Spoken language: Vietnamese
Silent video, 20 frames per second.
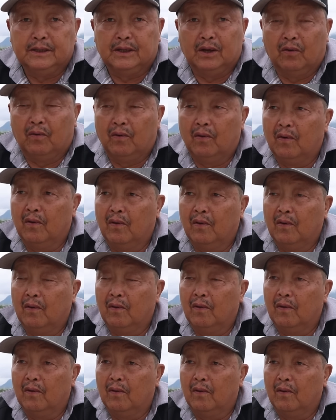chè
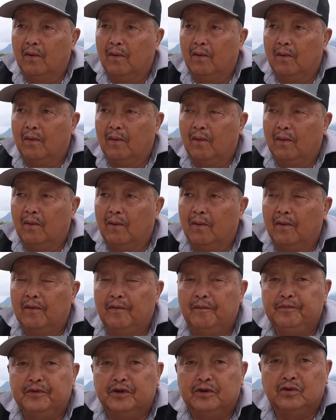ô
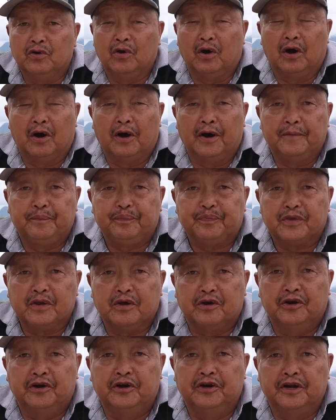nó nhờ
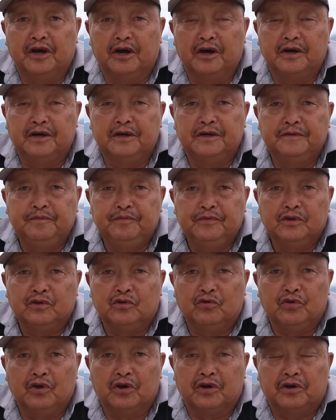cứ nữa
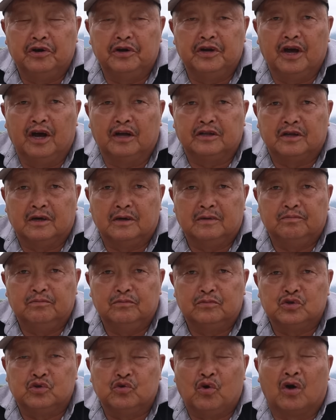tôi nhờ cứ nữa từ
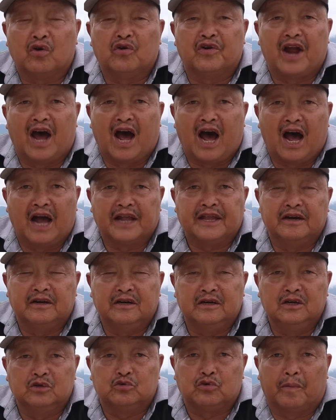xua luôn đã hai chè
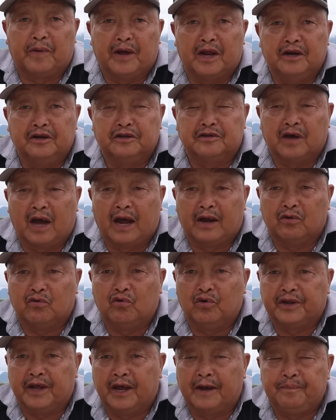ước xua bé nữa từ hai đồ
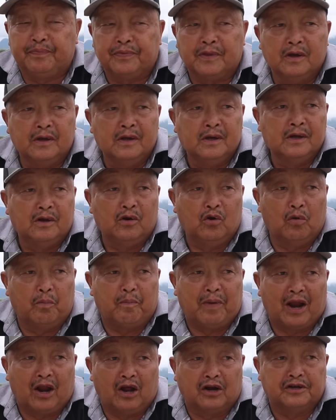cô tiền lúc
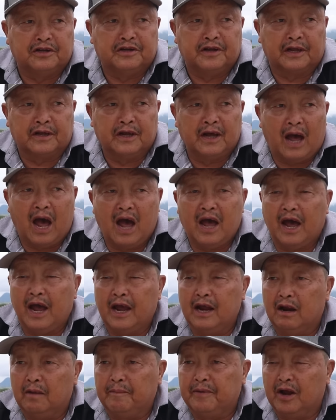bà lan thì cái
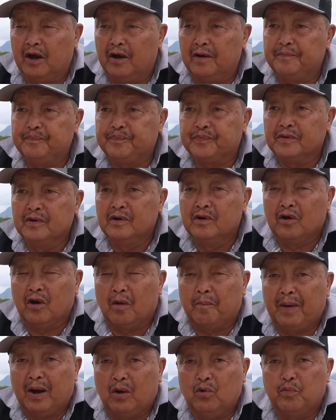ai lắp bên nó
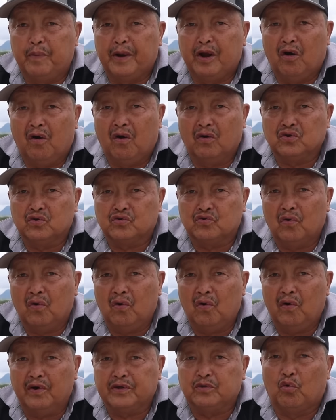lắp bắt cú bên nó chú
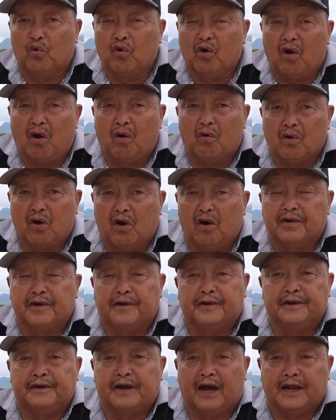chui tua lo nó
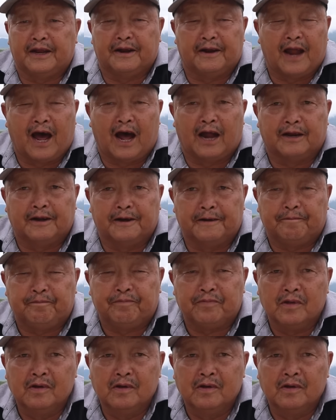này đàn nè